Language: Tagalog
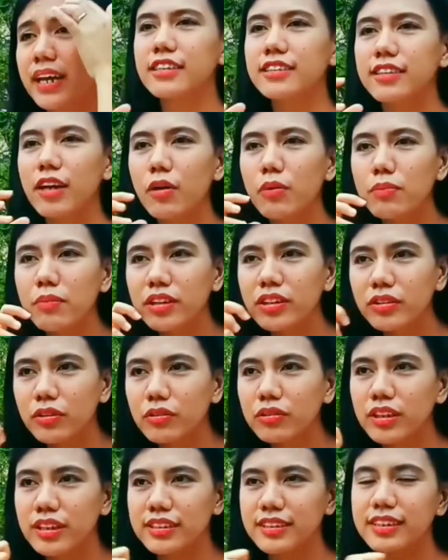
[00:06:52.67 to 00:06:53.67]
Hanggang sa
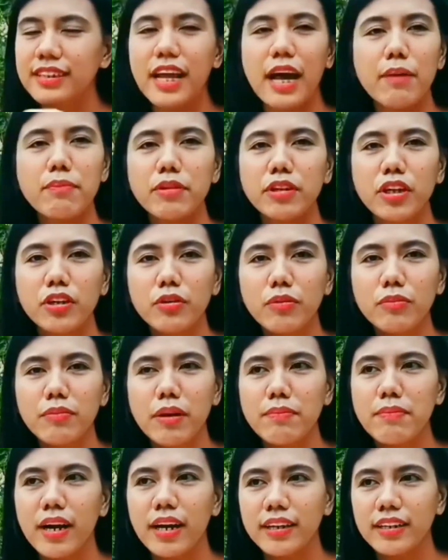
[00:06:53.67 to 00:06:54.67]
humantong na sinabi na
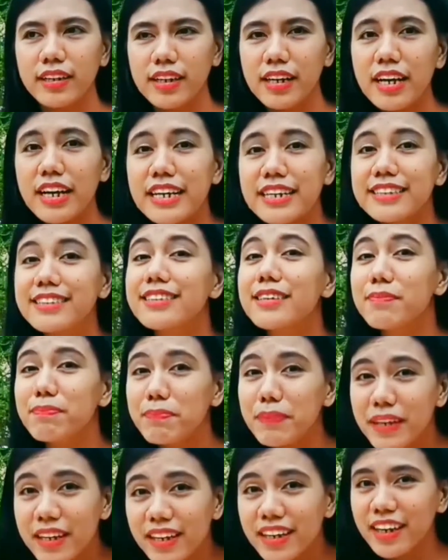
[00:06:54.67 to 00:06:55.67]
nung babae na,
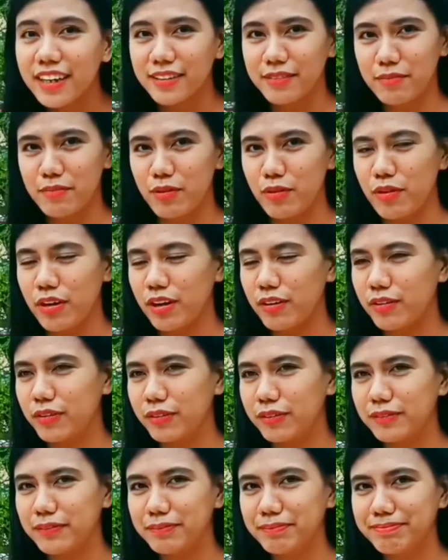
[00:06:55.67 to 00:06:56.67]
sipingan mo
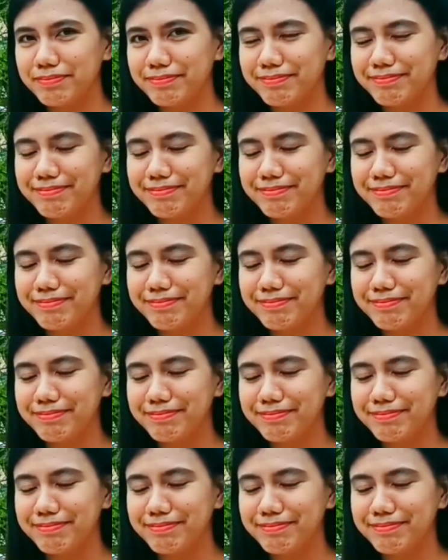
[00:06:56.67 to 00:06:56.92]
ako.